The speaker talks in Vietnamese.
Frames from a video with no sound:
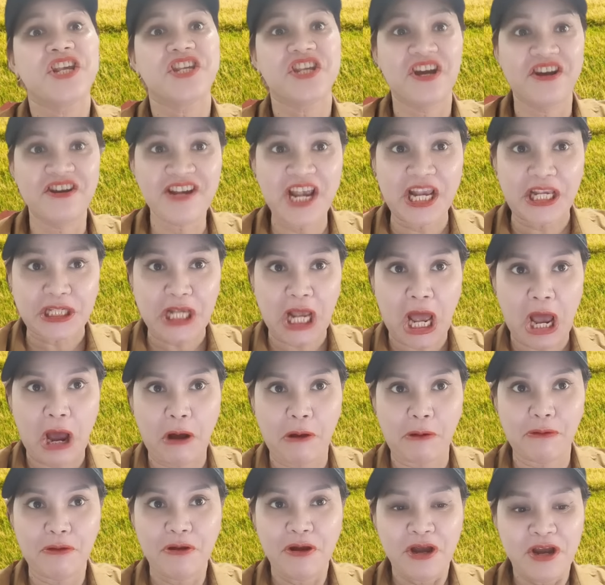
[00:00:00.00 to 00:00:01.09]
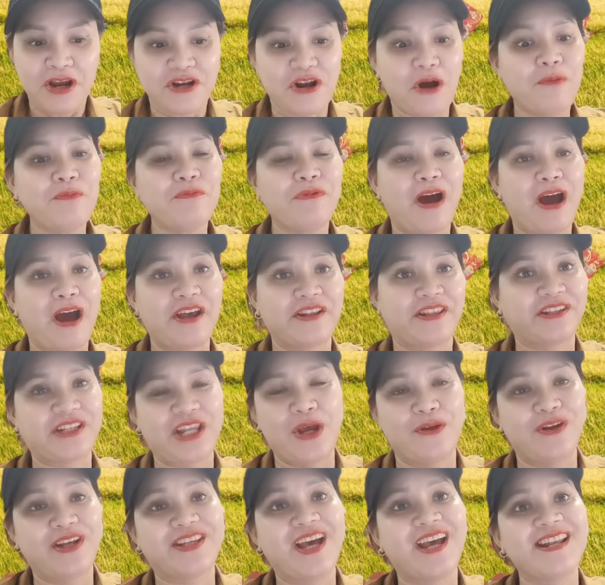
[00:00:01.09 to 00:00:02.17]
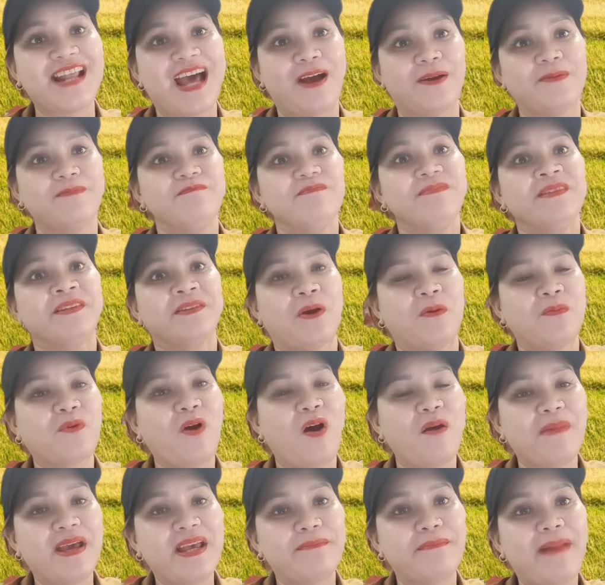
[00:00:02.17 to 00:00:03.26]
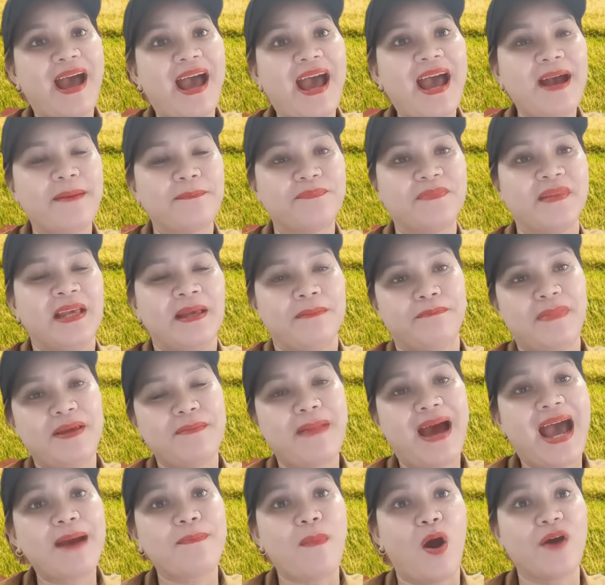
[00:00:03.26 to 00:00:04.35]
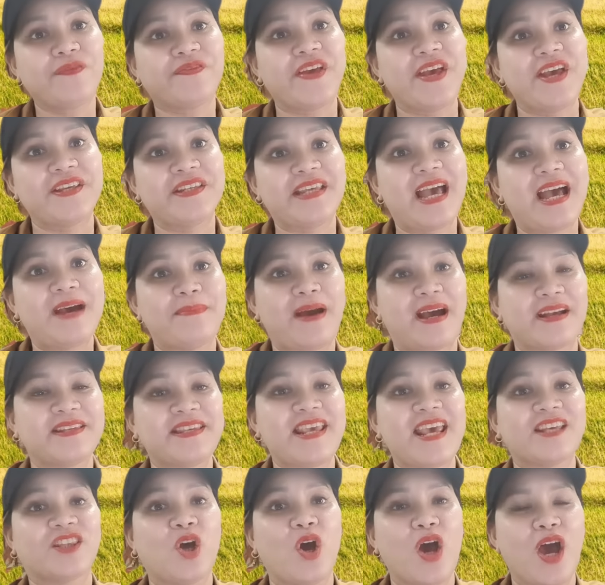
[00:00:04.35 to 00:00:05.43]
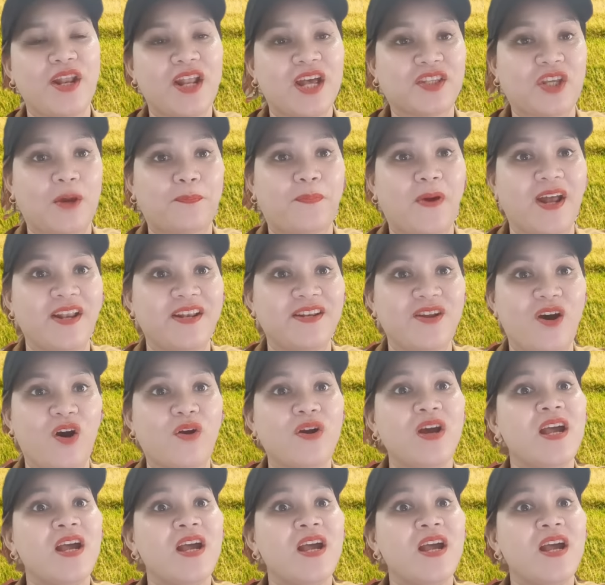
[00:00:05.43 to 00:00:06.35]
dữ vậy sao đúng rồi chiều ra thế nào cũng có mấy má mấy má bỏ tiền ra bạn ve thuê đó chụp hình rồi